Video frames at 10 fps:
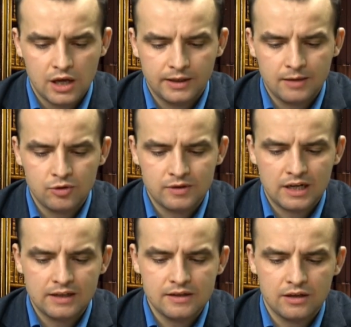
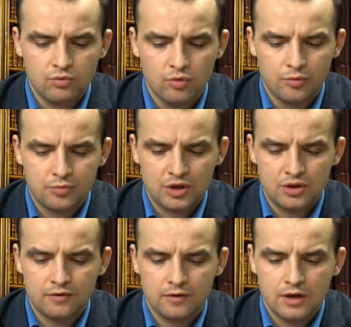demonstracje tłumu
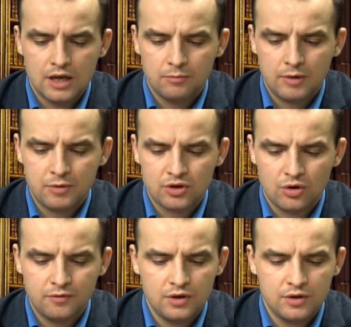przeciw
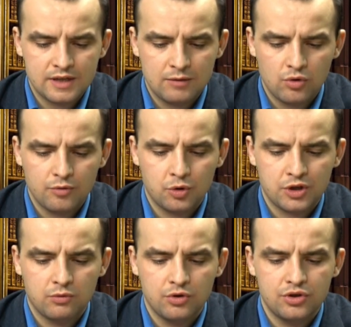papieżowi i zabór
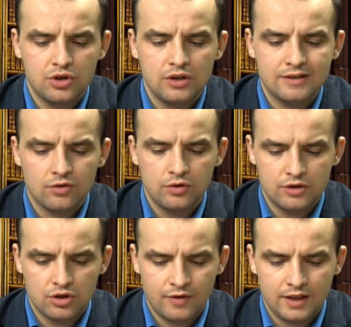posiadłości
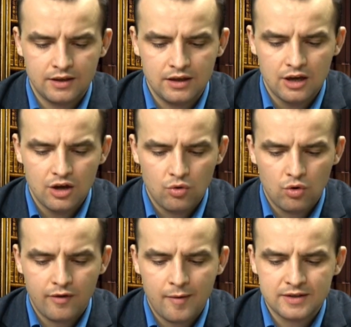Stolicy Świętej,
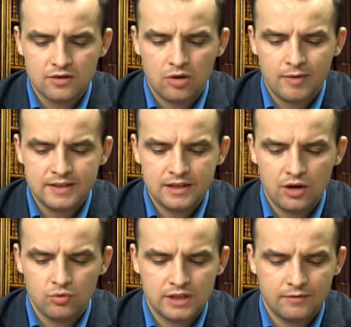uchwała Zgromadzenia
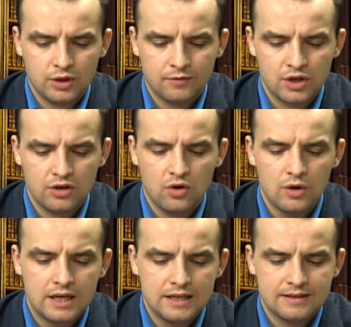Ustawodawczego
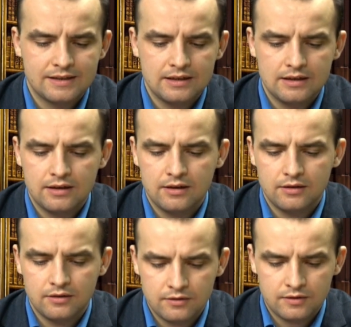z, d-
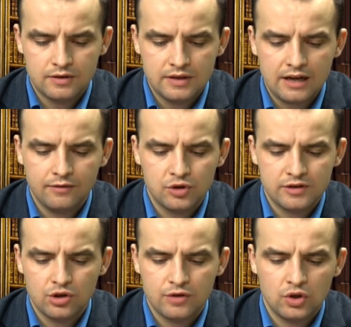z dnia
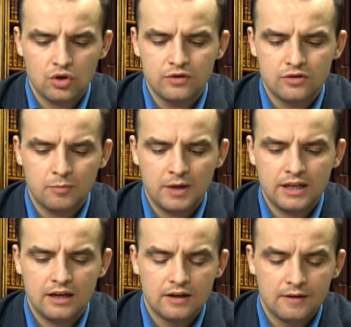29 listopada